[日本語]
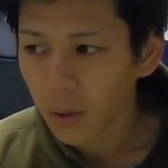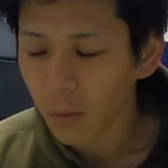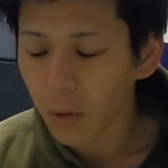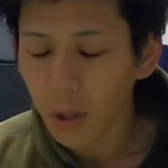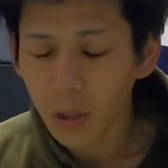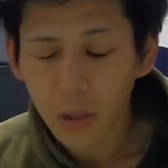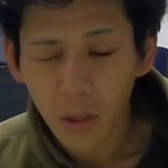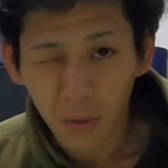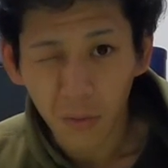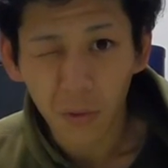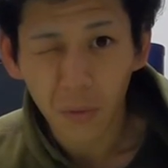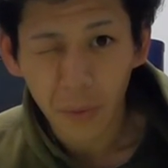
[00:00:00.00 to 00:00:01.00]
終わらせてい
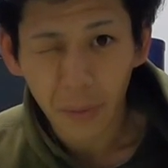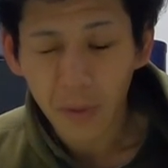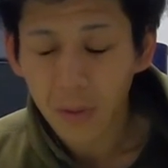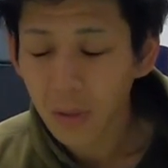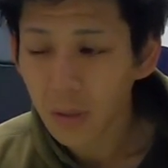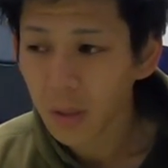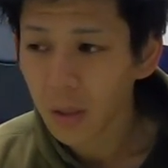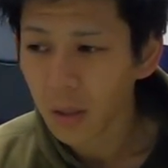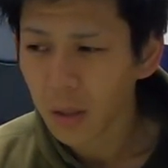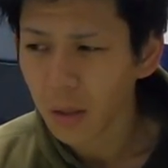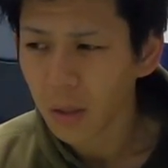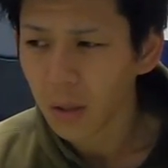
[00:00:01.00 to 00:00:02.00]
こうと思います。
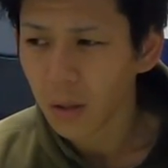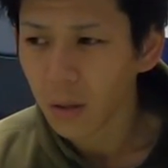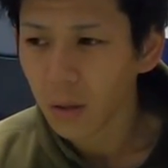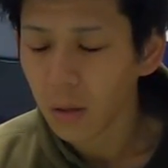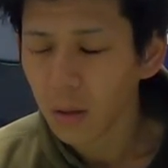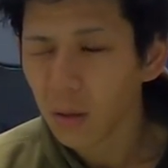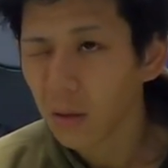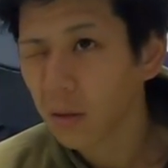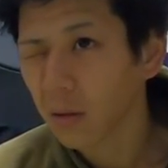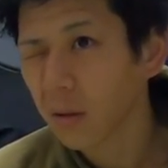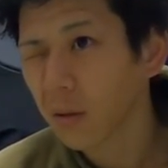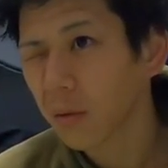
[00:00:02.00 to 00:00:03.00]
えー、
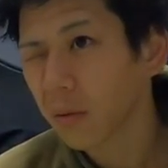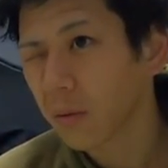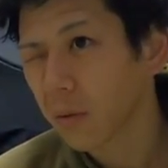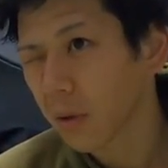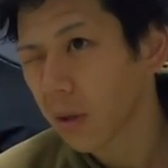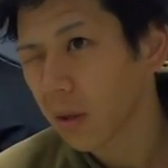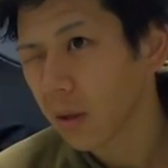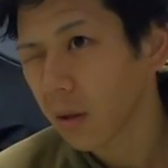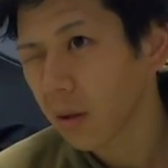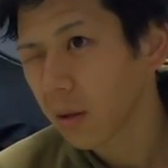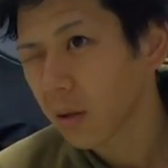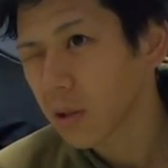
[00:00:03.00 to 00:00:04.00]
これ、
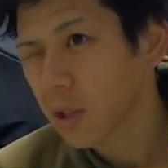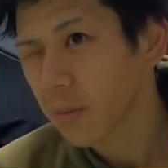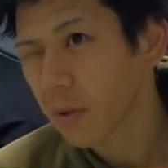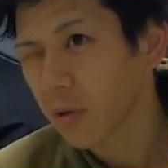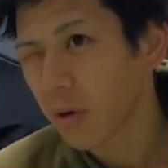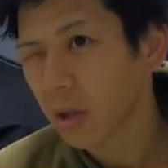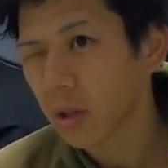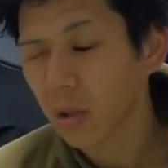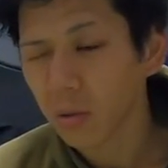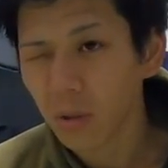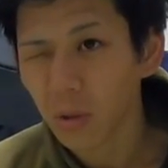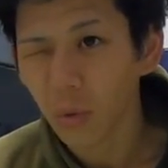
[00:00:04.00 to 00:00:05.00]
喋り終わった
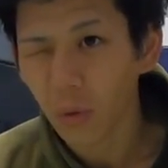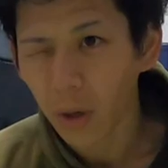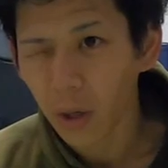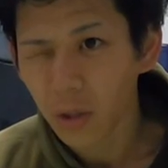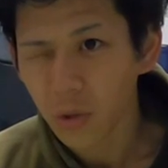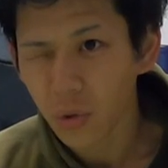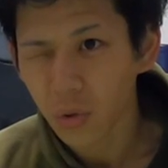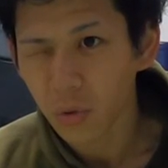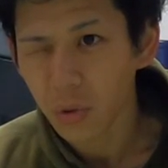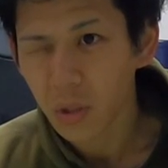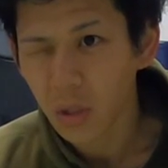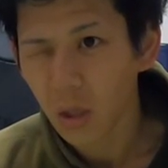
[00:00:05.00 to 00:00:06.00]
後は動画編
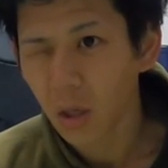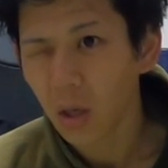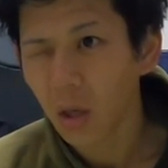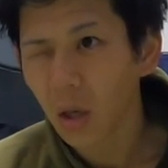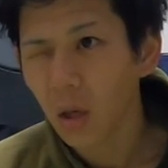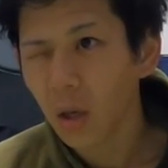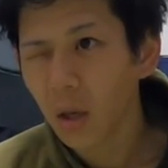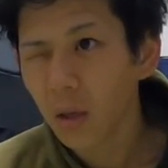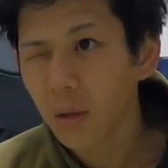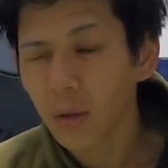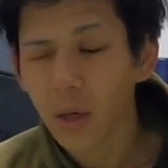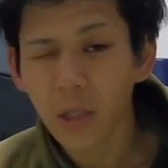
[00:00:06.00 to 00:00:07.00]
集して、
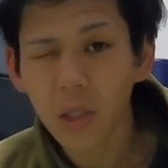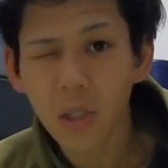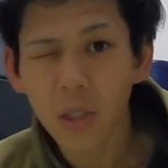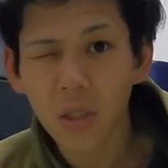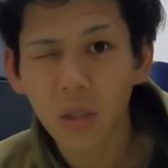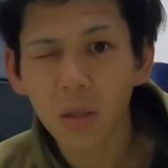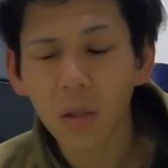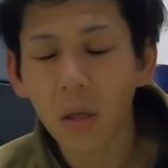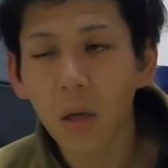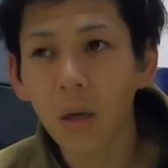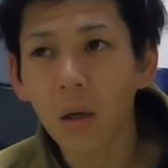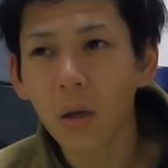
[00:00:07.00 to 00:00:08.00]
で8時になった
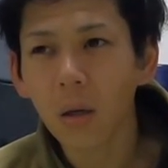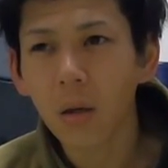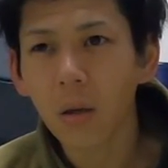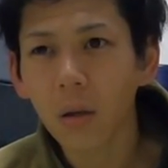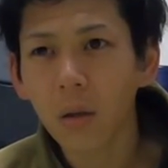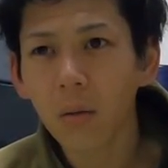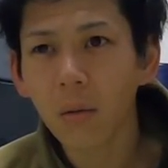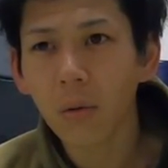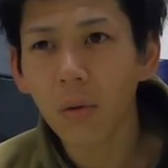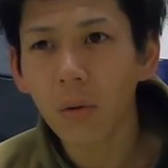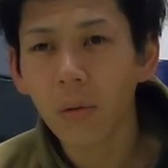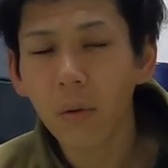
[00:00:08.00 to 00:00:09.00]
ら、
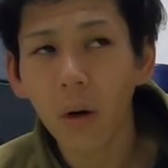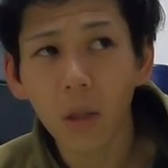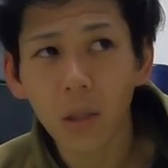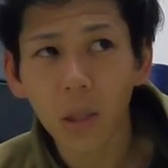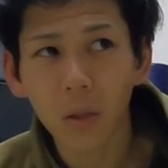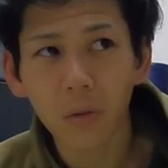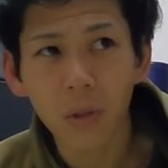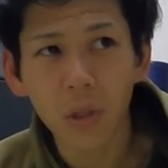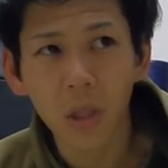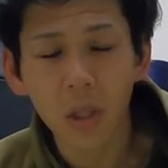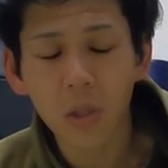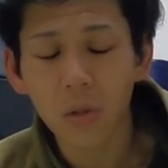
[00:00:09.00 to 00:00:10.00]
今日は朝のうち
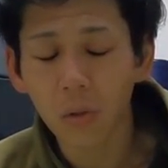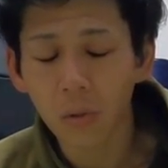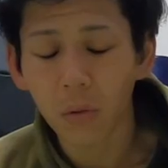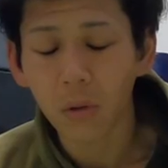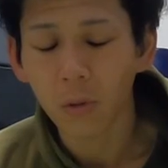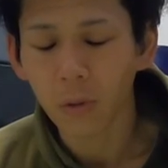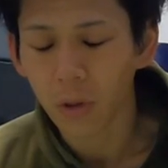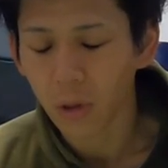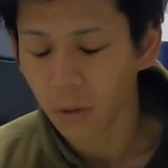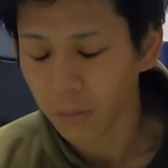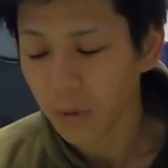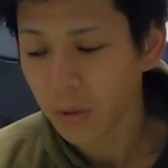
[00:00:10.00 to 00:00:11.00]
に走ろうと思っ
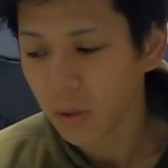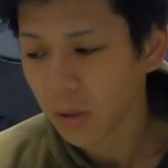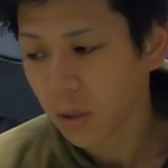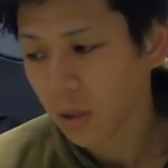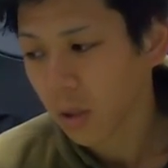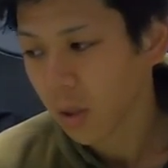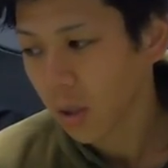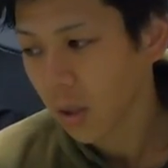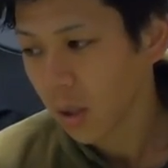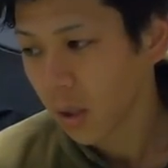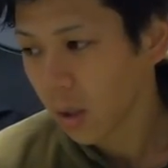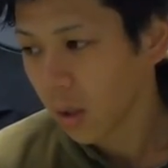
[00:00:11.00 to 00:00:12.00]
ております。
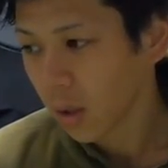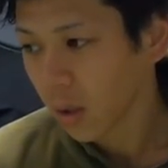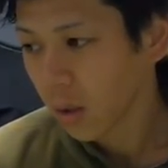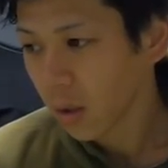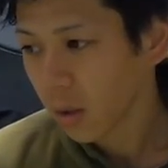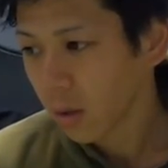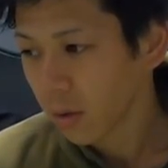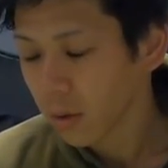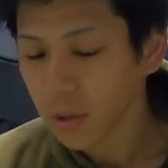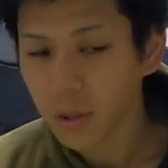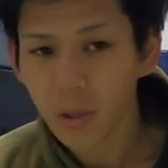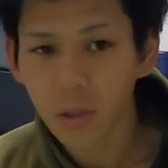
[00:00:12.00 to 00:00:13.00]

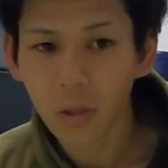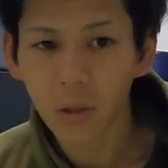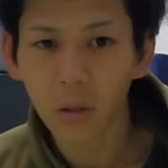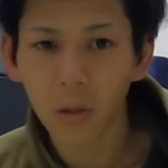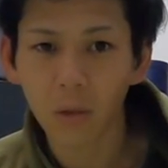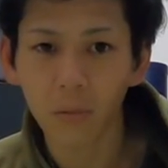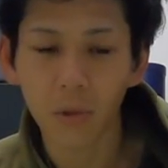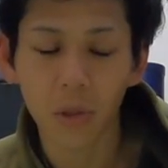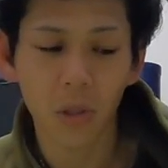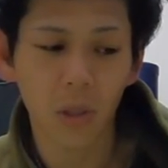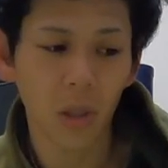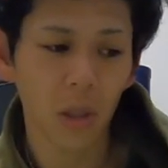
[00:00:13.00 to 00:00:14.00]
よし、今日も
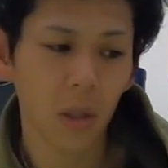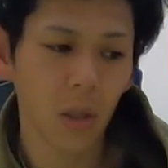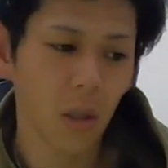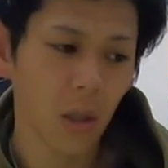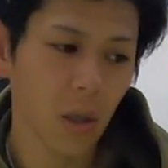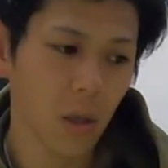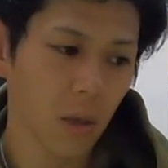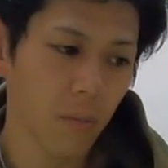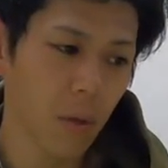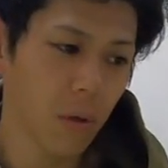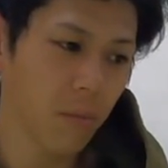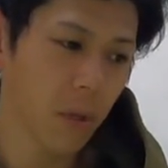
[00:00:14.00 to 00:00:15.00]
一日、
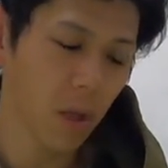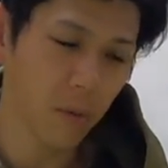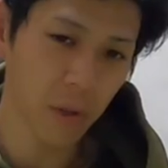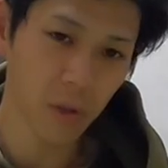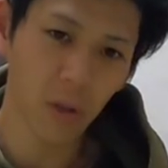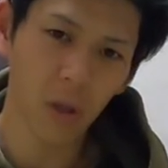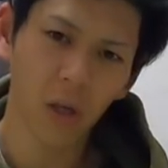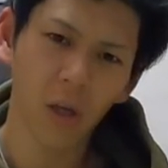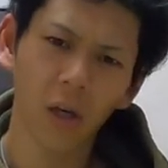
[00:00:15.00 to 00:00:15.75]
頑張るんまで行きましょう。